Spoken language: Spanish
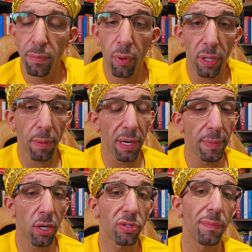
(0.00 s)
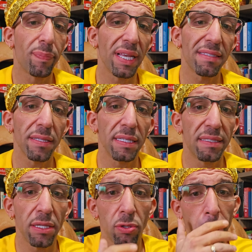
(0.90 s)
Porque primero te empiezan
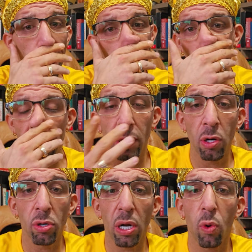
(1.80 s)
diciendo que, que, no, que el